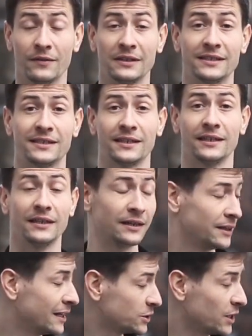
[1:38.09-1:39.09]
więc
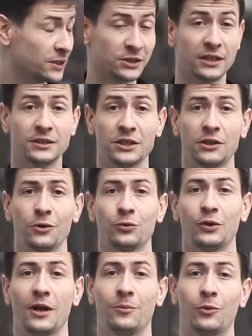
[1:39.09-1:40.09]
y, narzędzie, dzięki
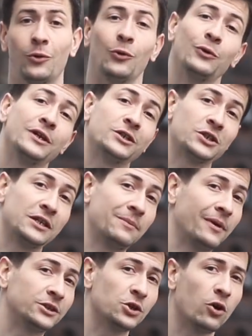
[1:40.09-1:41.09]
któremu
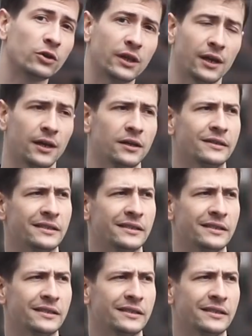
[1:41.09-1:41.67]
jeżeli macie ochotę